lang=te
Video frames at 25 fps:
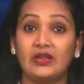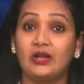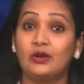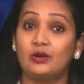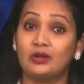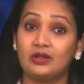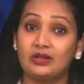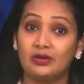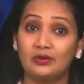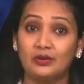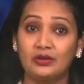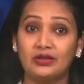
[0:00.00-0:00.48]

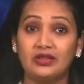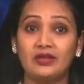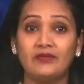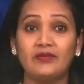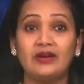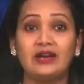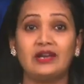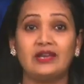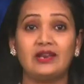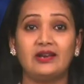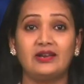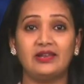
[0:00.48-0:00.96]
కొత్త కొత్త
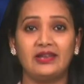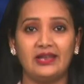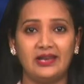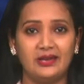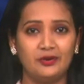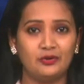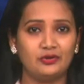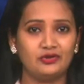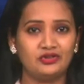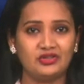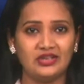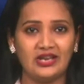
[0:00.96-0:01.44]
వంటలు
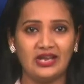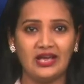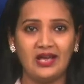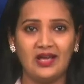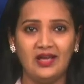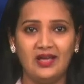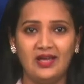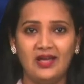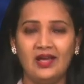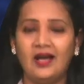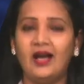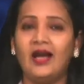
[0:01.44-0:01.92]
ఎన్నొచ్చినా
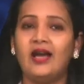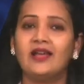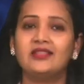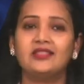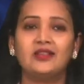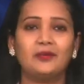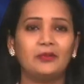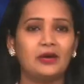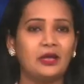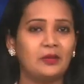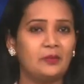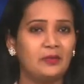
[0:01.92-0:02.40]

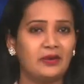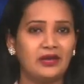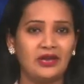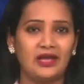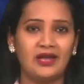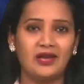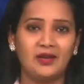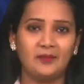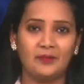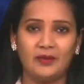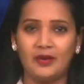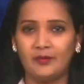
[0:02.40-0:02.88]
హైదరాబాద్
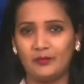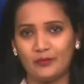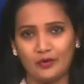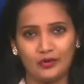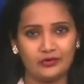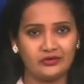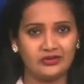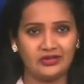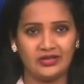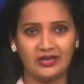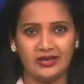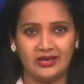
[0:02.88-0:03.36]
బిర్యానీపై
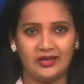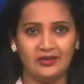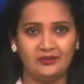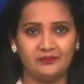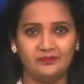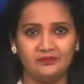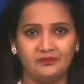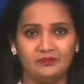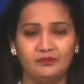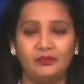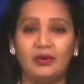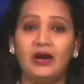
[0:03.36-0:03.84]
మోజు తగ్గదు
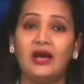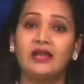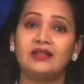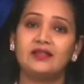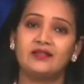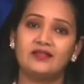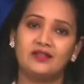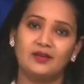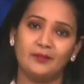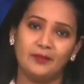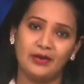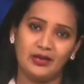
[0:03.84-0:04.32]
పాత
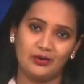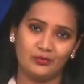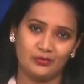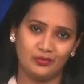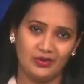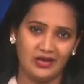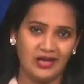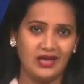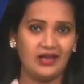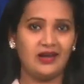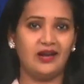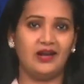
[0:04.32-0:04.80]
సినిమాలు
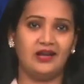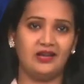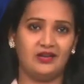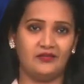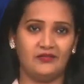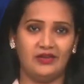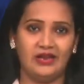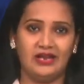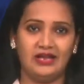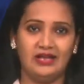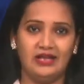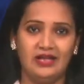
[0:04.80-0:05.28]
కూడా
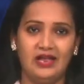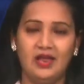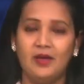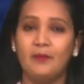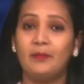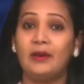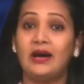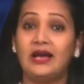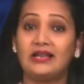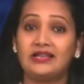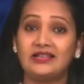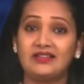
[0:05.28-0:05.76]
అలాంటివే
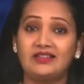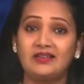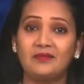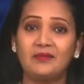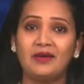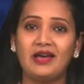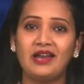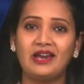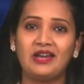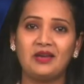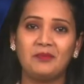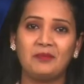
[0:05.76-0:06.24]
పాత
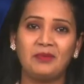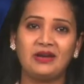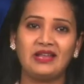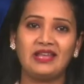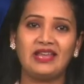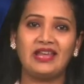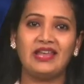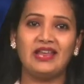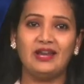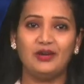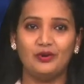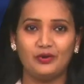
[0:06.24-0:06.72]
సినిమాలను
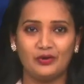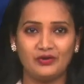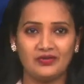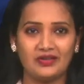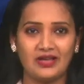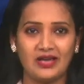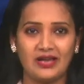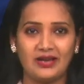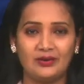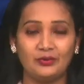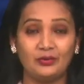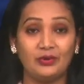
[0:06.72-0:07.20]
ఇప్పటికే
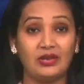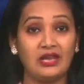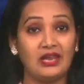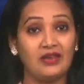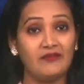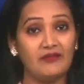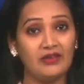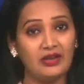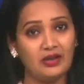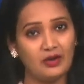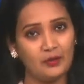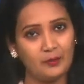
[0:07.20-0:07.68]
ఎన్నోసార్లు
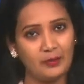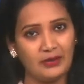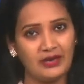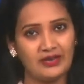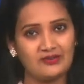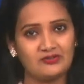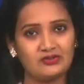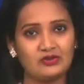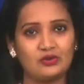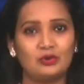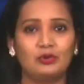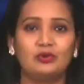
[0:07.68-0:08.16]
టీవీలో
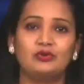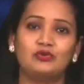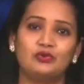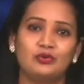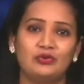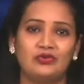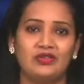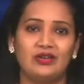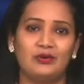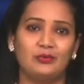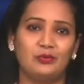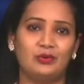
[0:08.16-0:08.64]
ప్రేక్షకులు
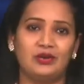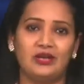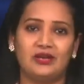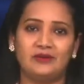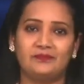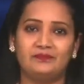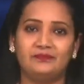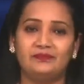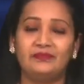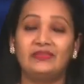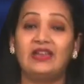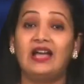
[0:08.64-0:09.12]
చూసే
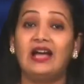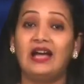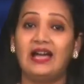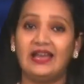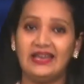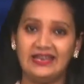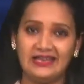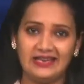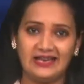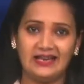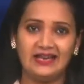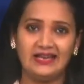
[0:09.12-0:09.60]
ఉంటారు
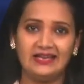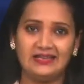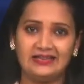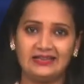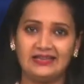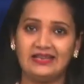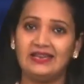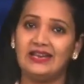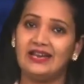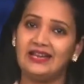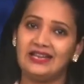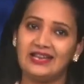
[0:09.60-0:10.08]
అయినా
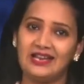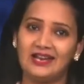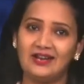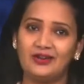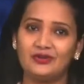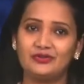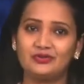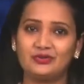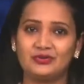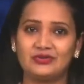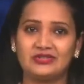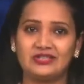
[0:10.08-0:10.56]

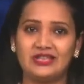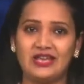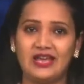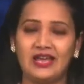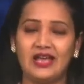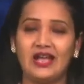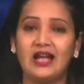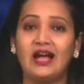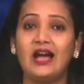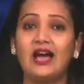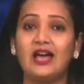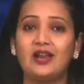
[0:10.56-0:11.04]
థియేటర్లో చూస్తే
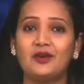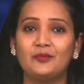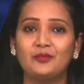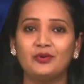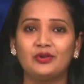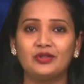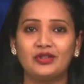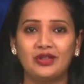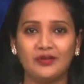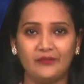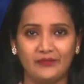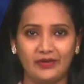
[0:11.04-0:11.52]
ఆ
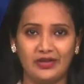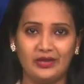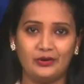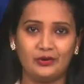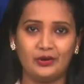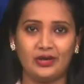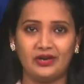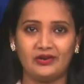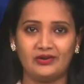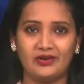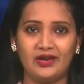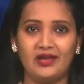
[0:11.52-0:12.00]
అనుభూతే వేరు
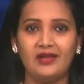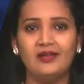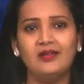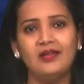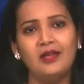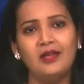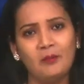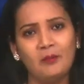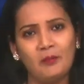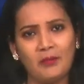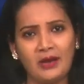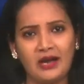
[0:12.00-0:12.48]
కనుక
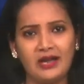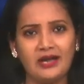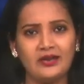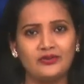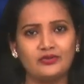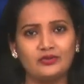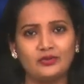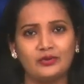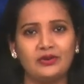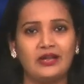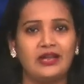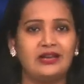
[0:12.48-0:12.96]
మళ్ళీ
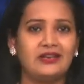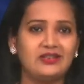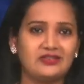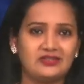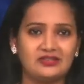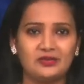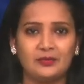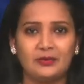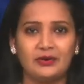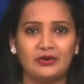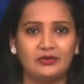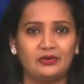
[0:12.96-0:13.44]
చూడడానికి
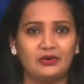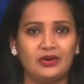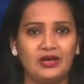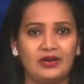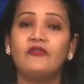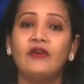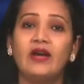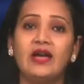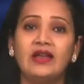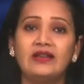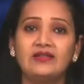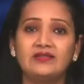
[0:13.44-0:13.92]

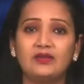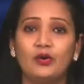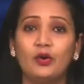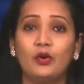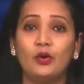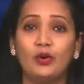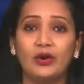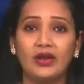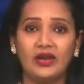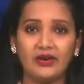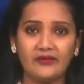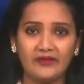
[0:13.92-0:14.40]
ఇష్టపడుతున్నారు ఫ్యాన్స్
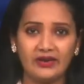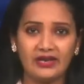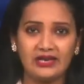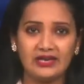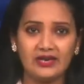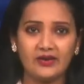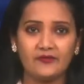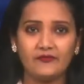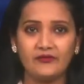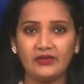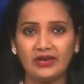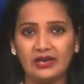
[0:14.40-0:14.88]
ఓ
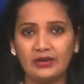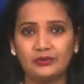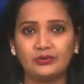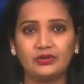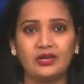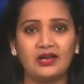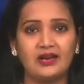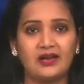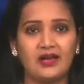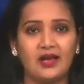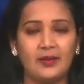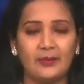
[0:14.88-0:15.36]
ఈవెంట్లో ఫీల్
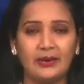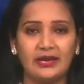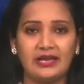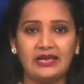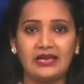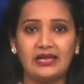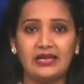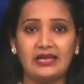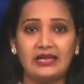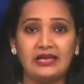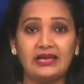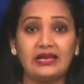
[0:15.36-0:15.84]
అవుతారు
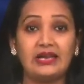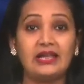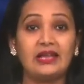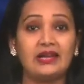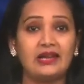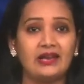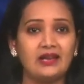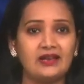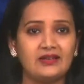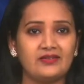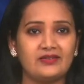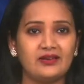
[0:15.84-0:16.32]
కాబట్టి రీ
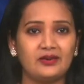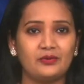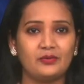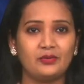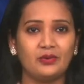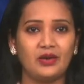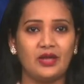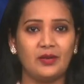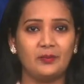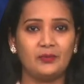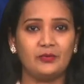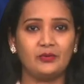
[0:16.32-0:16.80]
రిలీజ్లకు
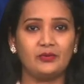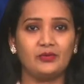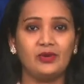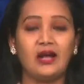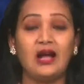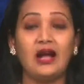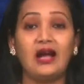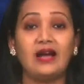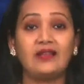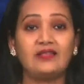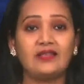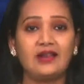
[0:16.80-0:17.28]
కూడా ఇప్పుడు
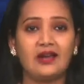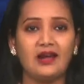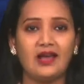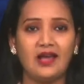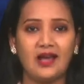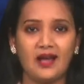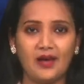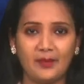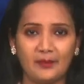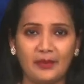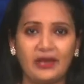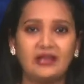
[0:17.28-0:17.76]
ఆదరణ
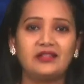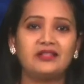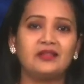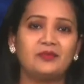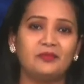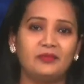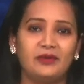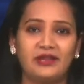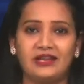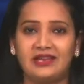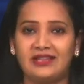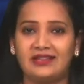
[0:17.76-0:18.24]

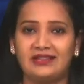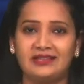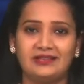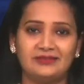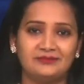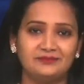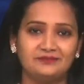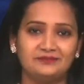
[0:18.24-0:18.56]
అమాంతం పెరిగింది